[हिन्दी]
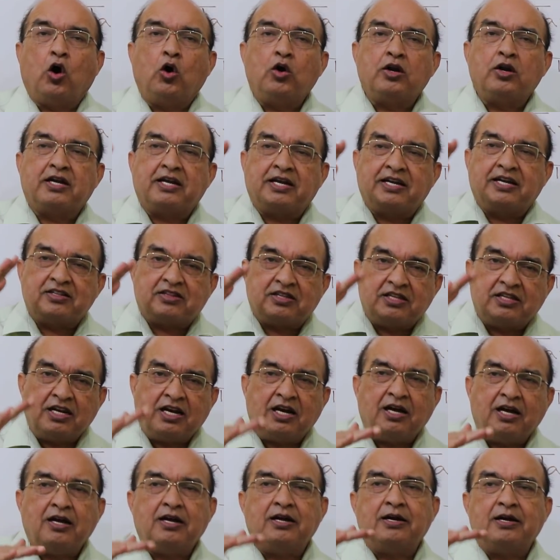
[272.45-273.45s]
और
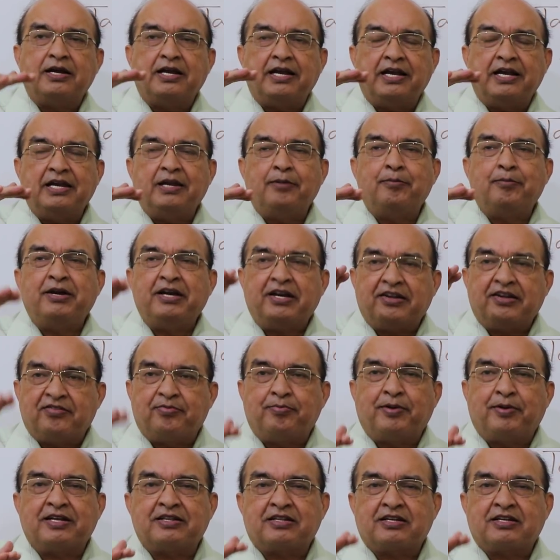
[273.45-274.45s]
कितना एलिमेंट इस
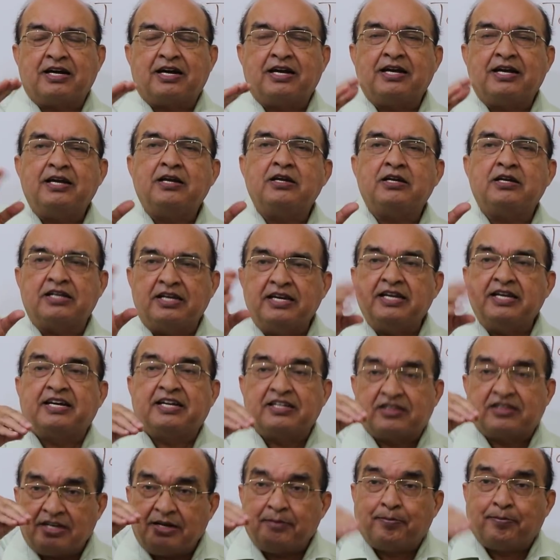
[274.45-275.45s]
बात का है यानी
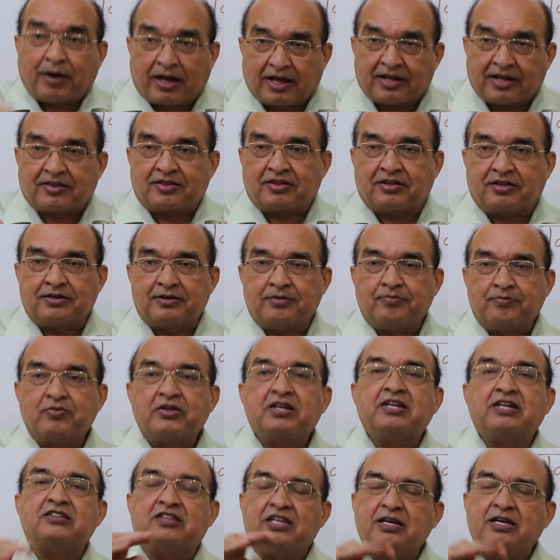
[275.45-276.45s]
कितनी बढ़त
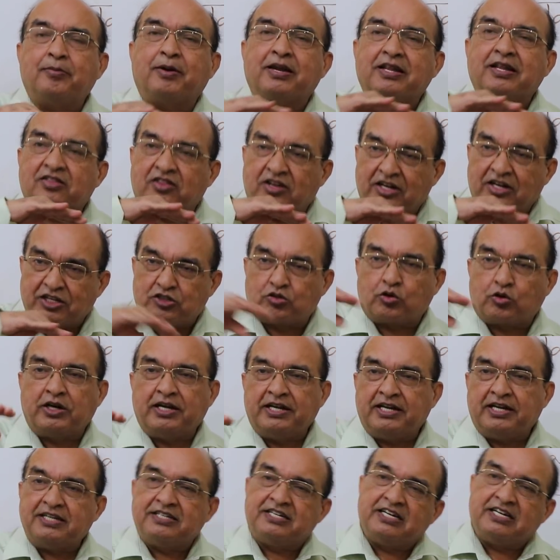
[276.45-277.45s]
कितनी बढ़त
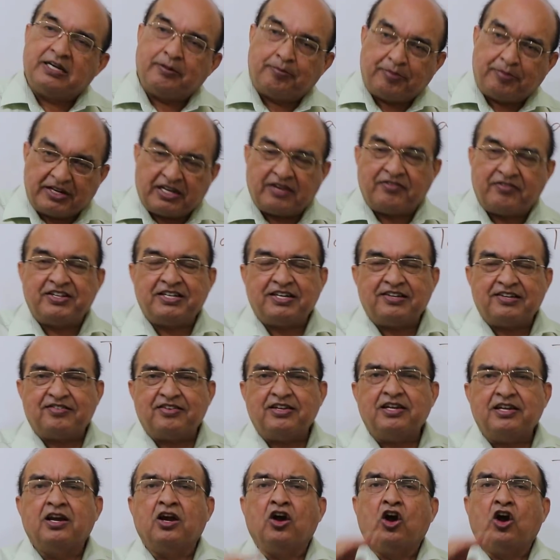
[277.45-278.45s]
नेचुरली है जीडीपी की वजह
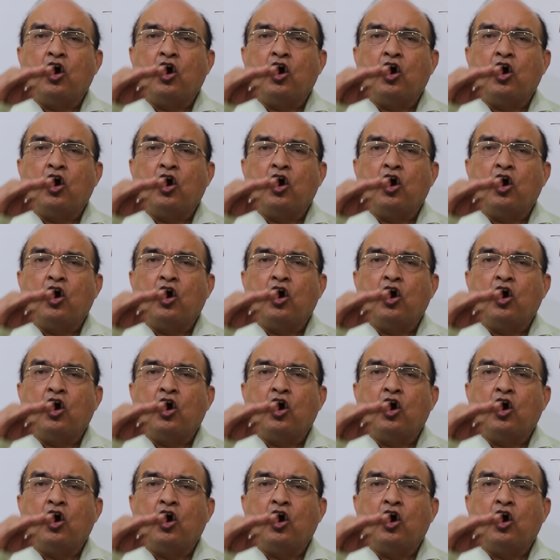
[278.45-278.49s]
से